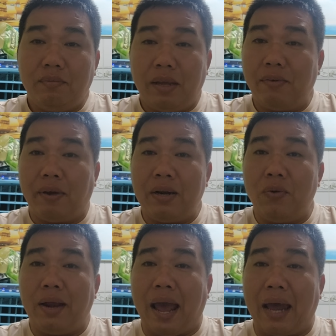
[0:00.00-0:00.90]
bởi vì phải
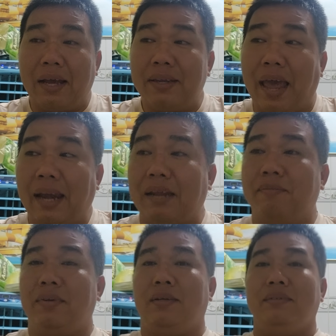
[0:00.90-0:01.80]
nuôi gà đơn giản nè
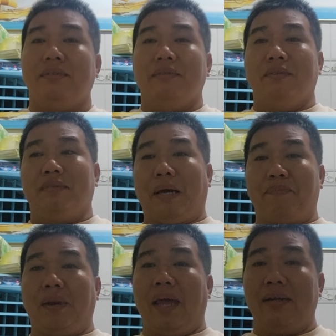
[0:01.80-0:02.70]

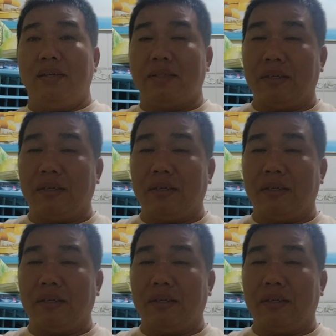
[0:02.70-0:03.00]
tập luyện nó